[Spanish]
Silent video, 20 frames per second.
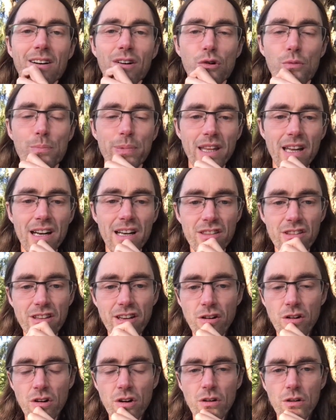Júpiter en
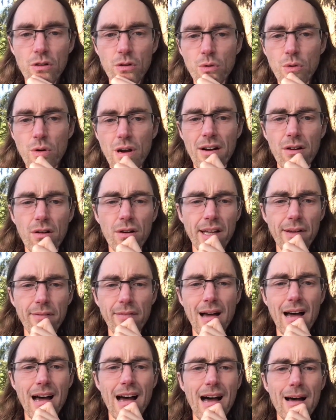trígono con Urano que
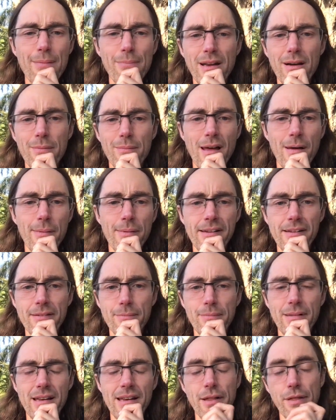va a
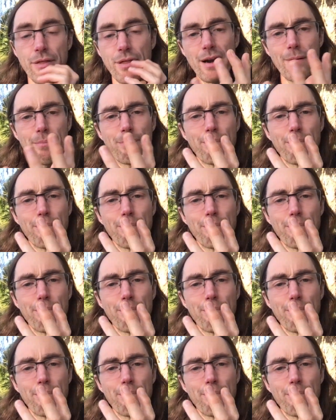permeabilizar